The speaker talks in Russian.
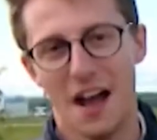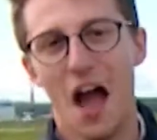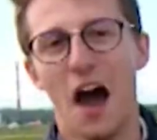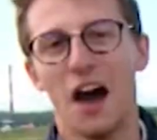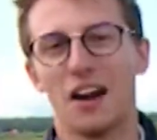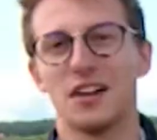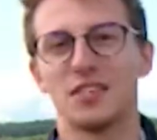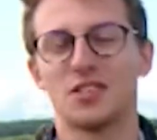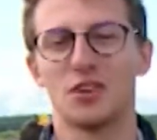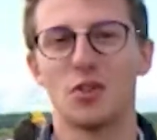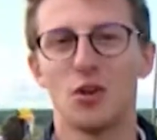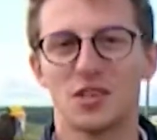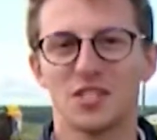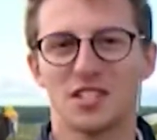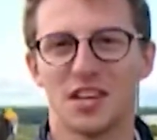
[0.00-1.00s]

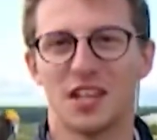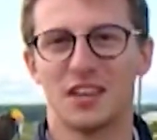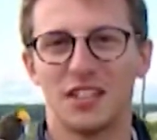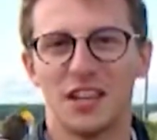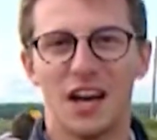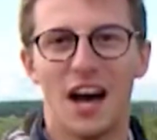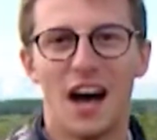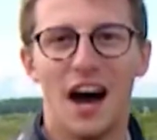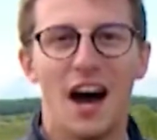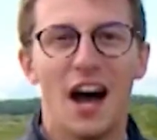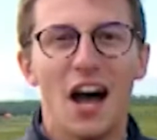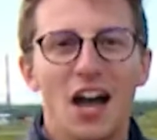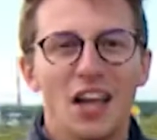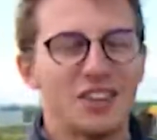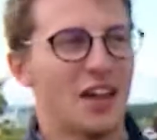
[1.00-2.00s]
разросся до
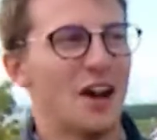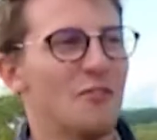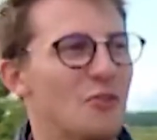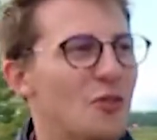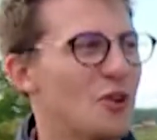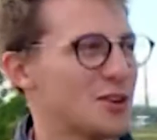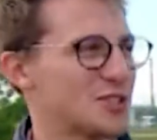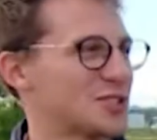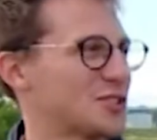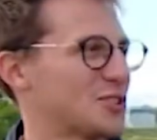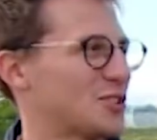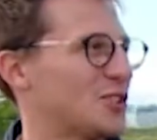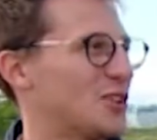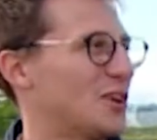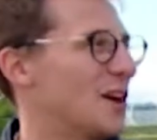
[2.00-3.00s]
того,
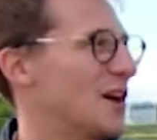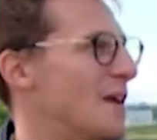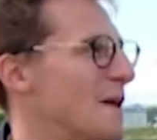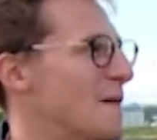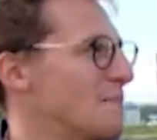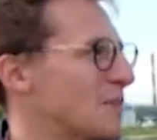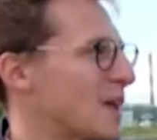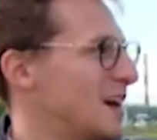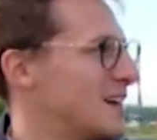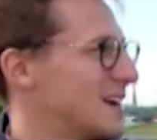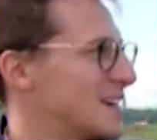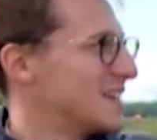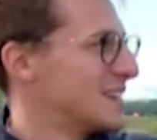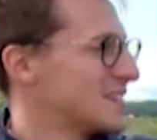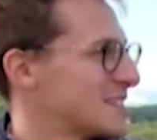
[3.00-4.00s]
что
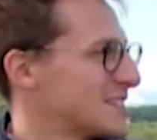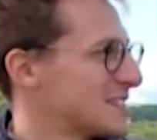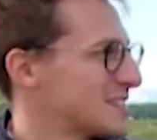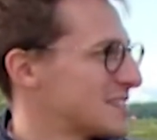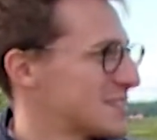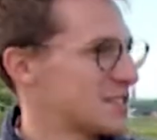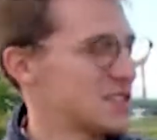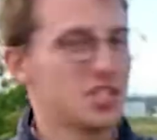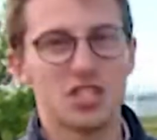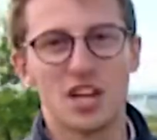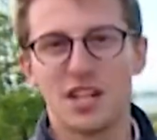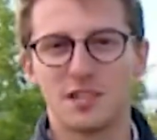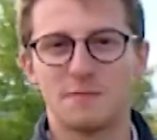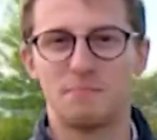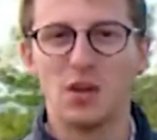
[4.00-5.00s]
э,
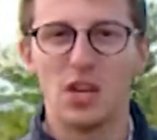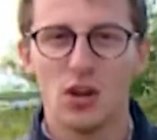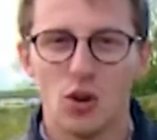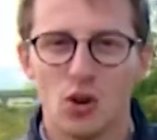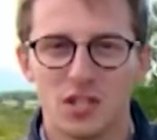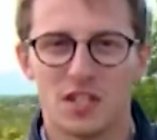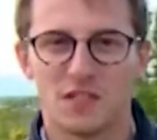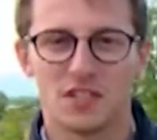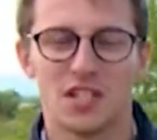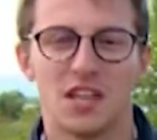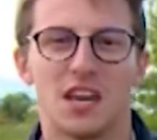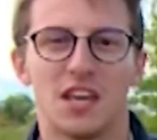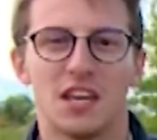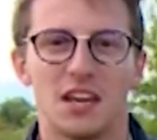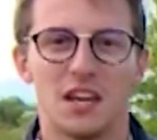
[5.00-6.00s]
сейчас
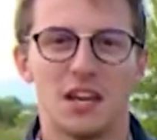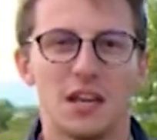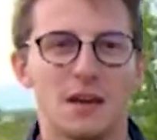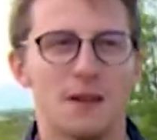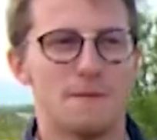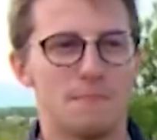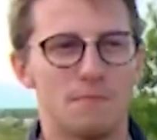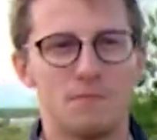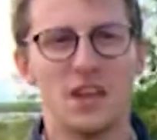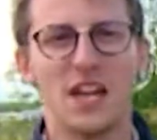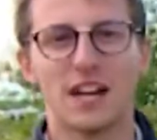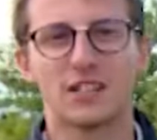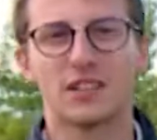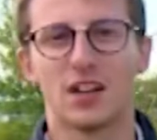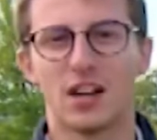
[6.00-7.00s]
Березовский и
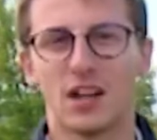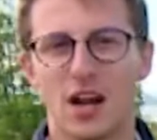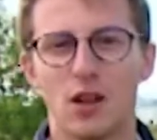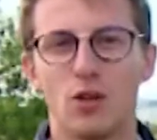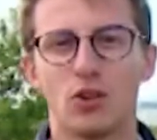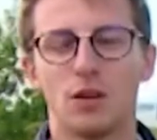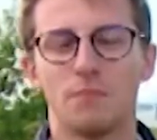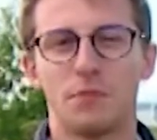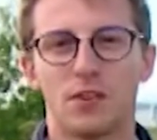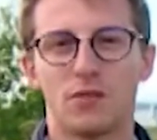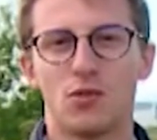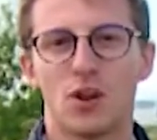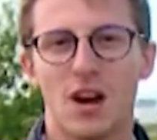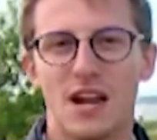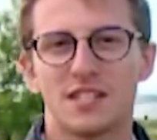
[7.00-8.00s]
некоторые районы
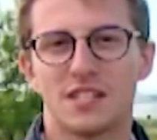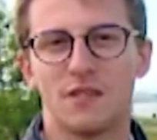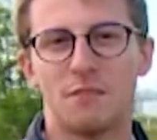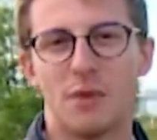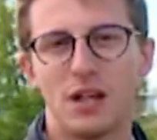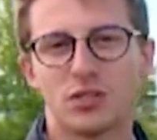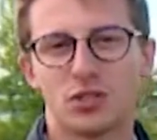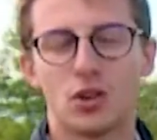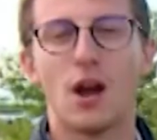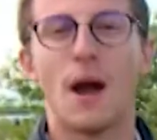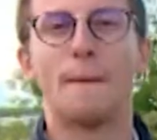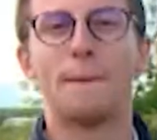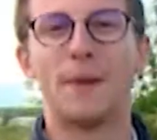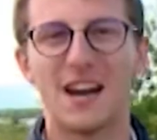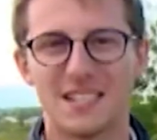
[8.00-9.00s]
Первоуральска в большой
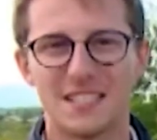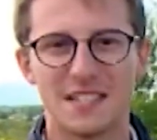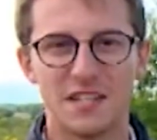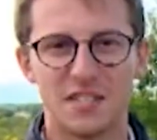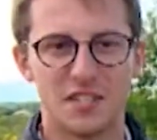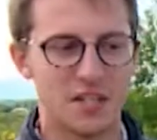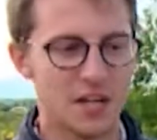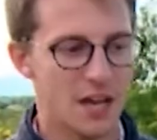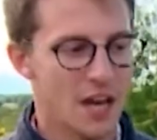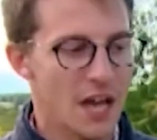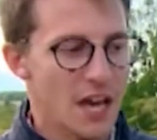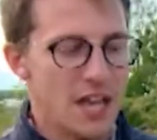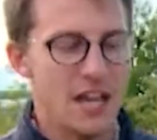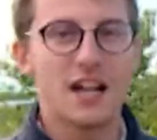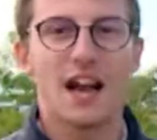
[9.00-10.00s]
опасности.
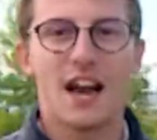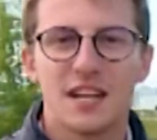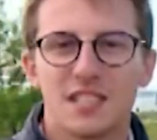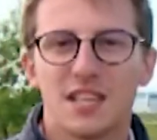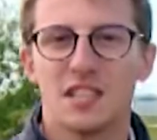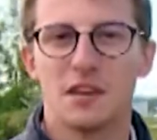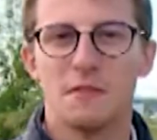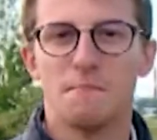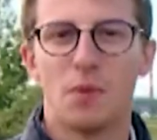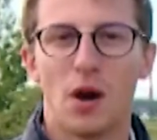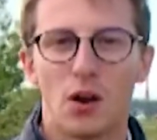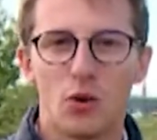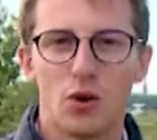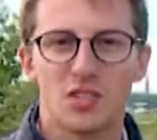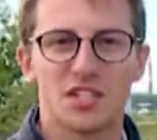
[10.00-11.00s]
И как с этим
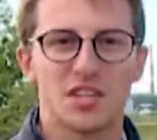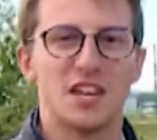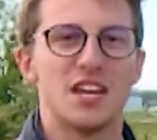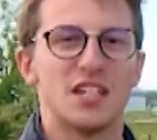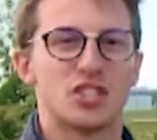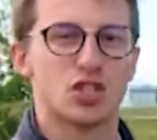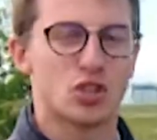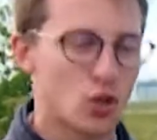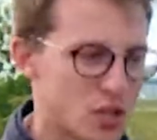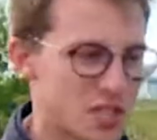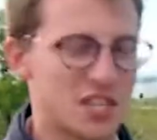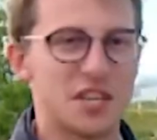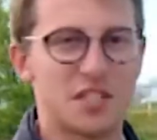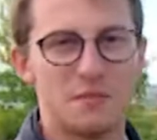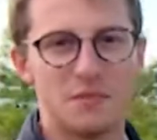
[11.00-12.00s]
бороться и что
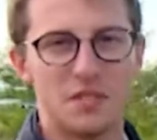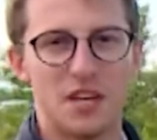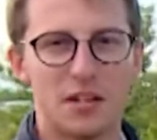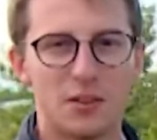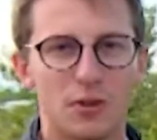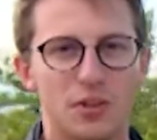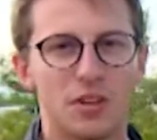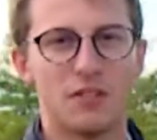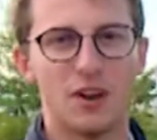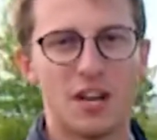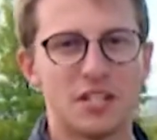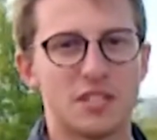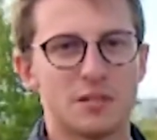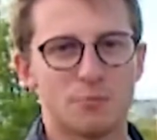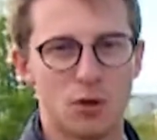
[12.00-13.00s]
с этим делают,
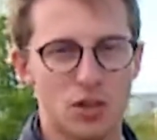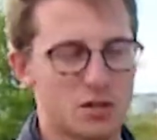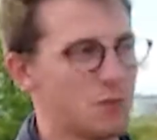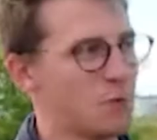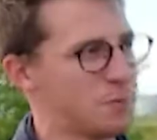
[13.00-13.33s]
давайте спросим у